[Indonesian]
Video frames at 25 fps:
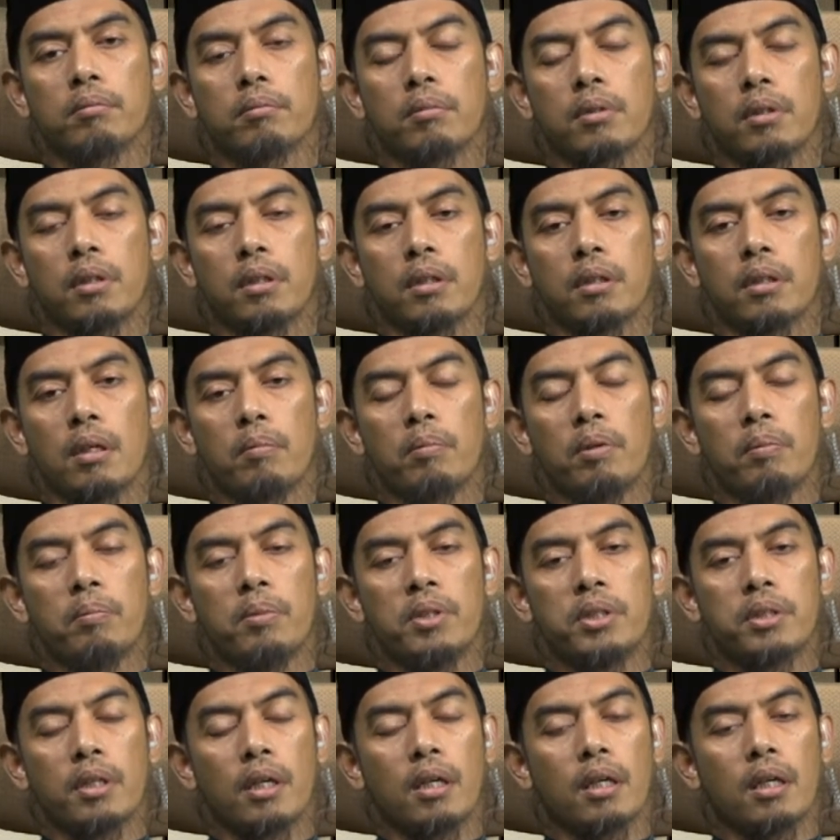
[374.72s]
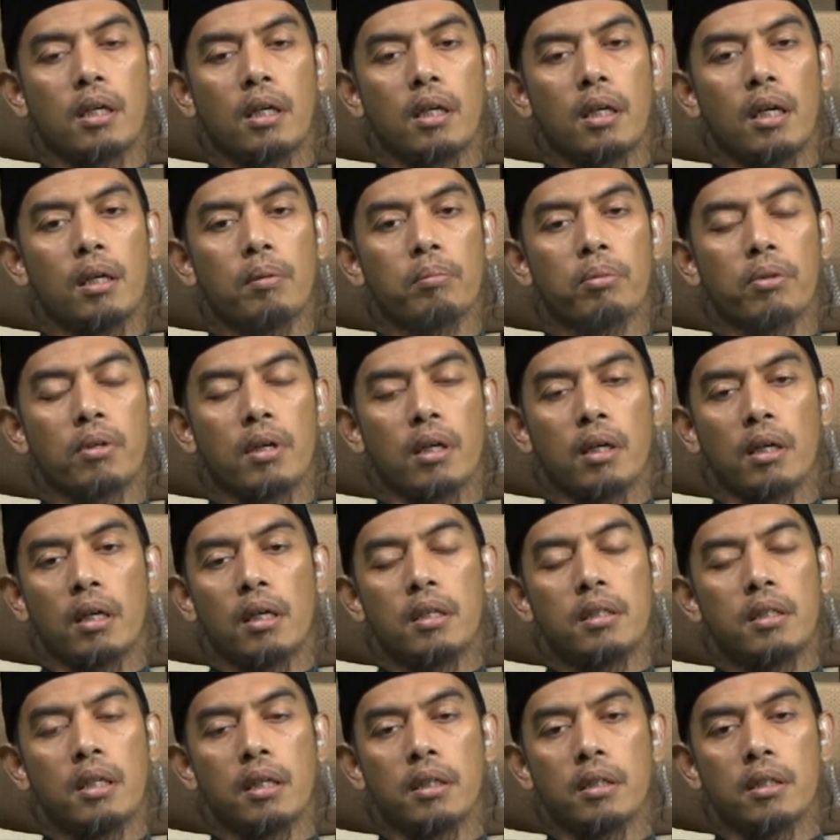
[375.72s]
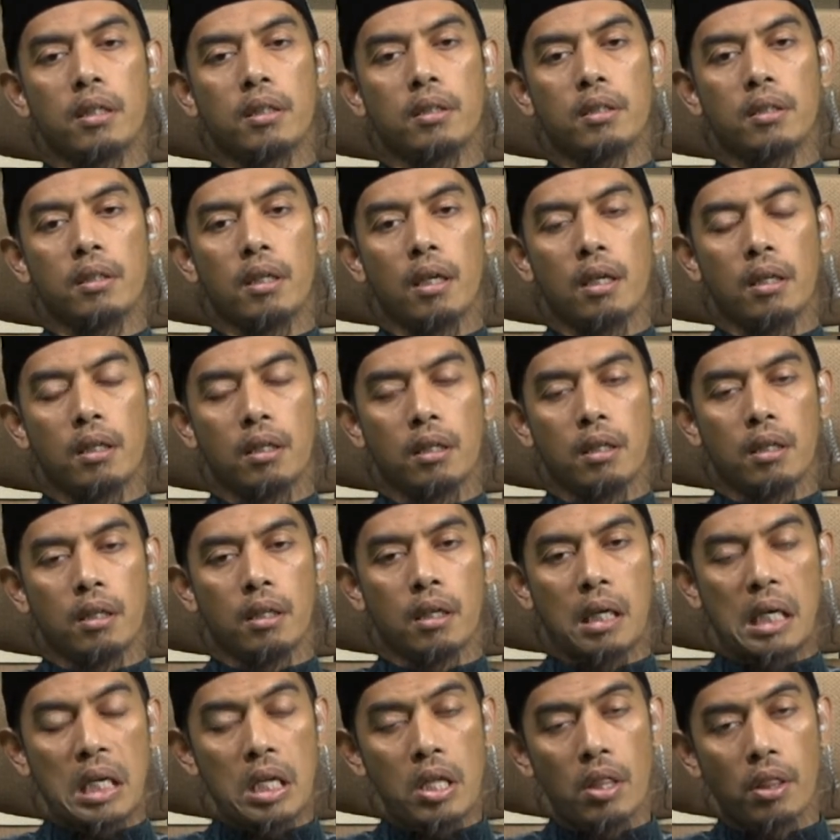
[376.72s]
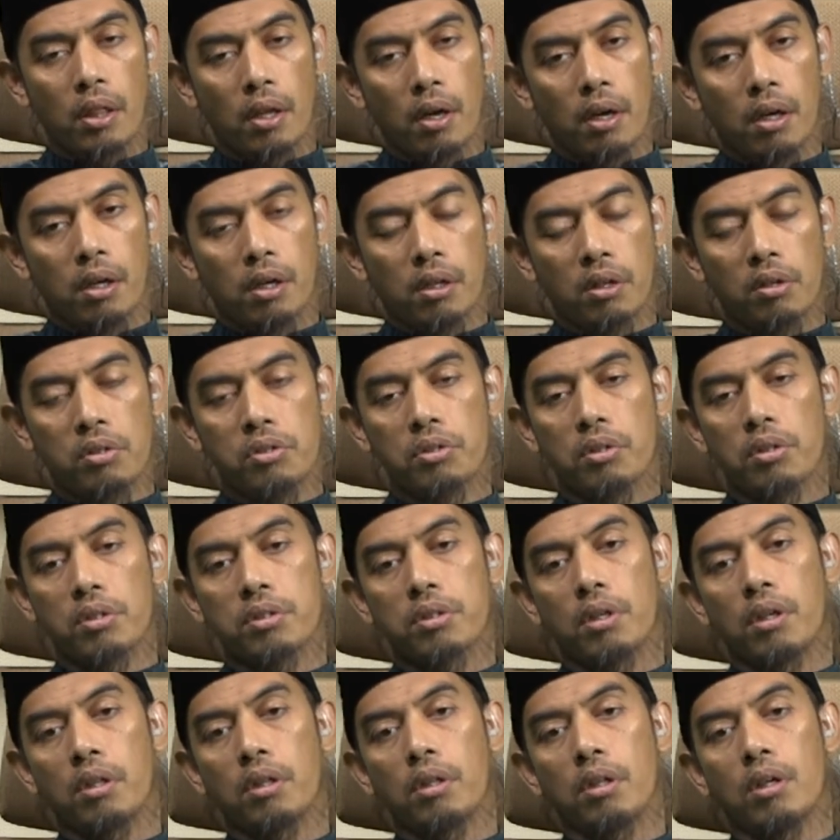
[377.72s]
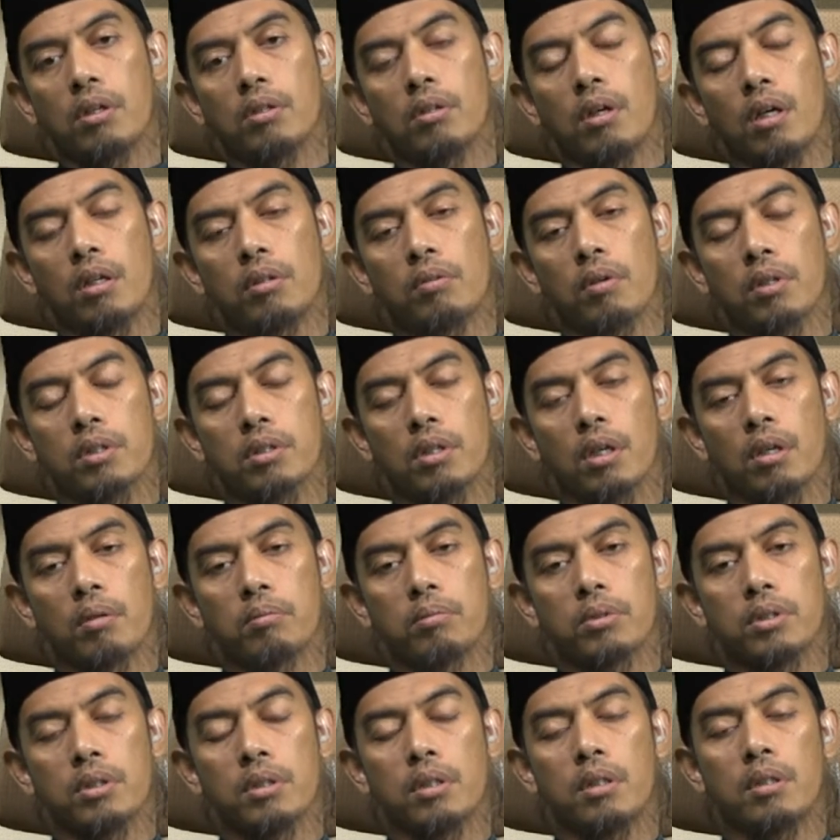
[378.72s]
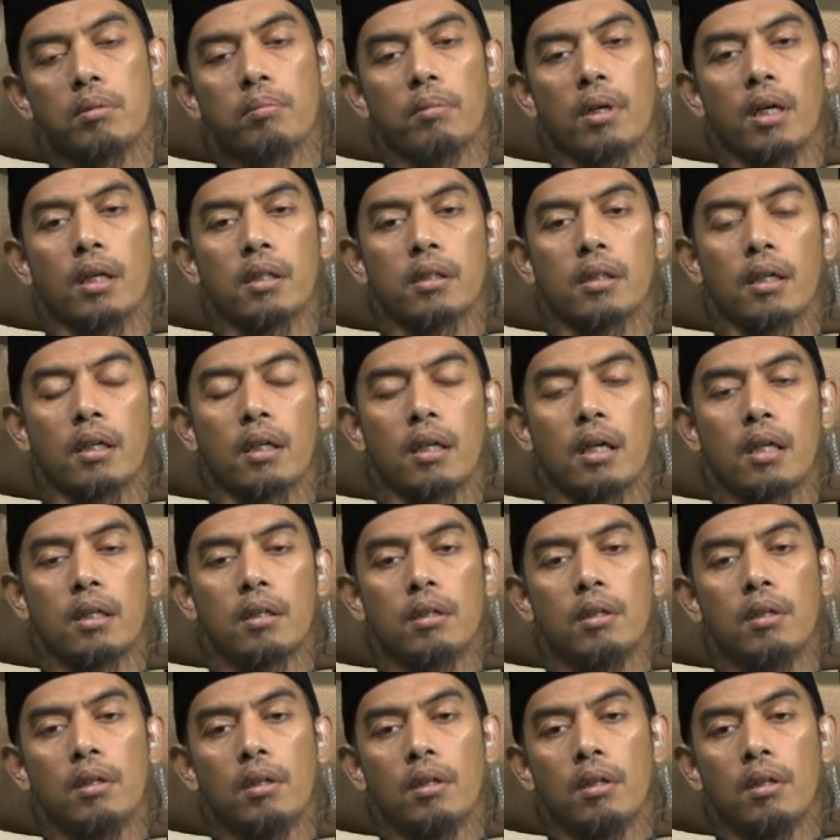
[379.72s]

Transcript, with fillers: kita membicarakan aib orang lain yang dia tidak ridha Rasul saw Alaihi Wasallam sendiri mengatakan